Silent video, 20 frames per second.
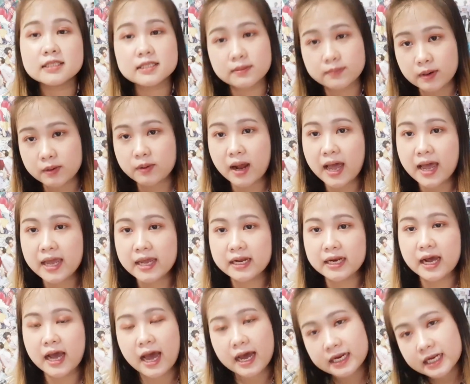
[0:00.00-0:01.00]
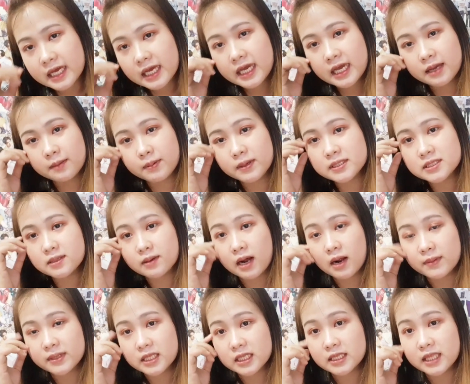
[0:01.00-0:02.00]
สำหรับใครนะคะที่เพิ่งจะ
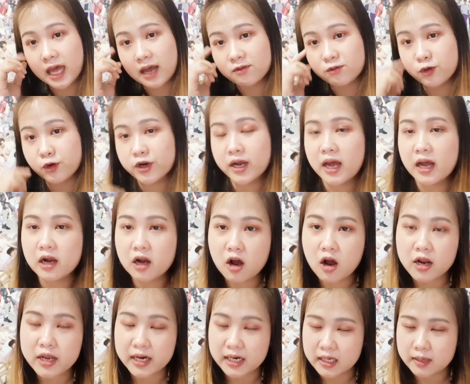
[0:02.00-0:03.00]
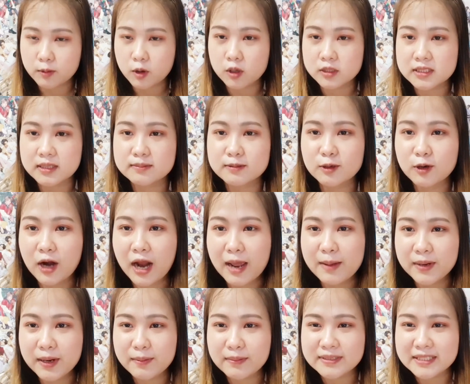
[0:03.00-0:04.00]
เข้ามาติดตามผลนะคะก็อย่าลืมกด
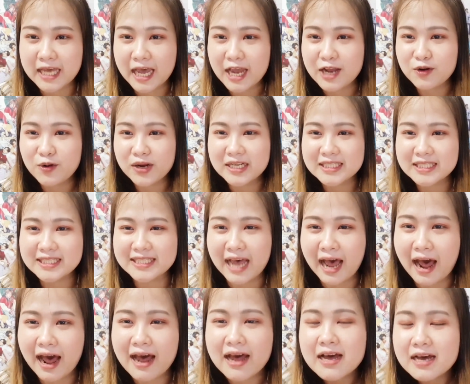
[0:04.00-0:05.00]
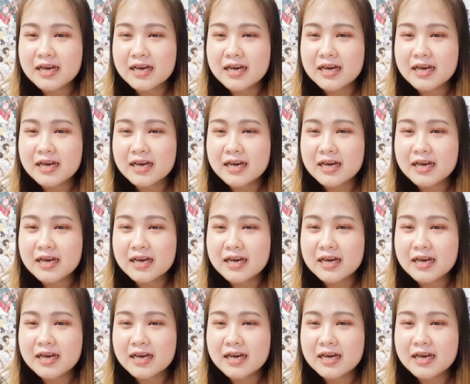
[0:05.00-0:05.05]
subscribe เป็นกำลังใจให้ด้วยนะจ๊ะ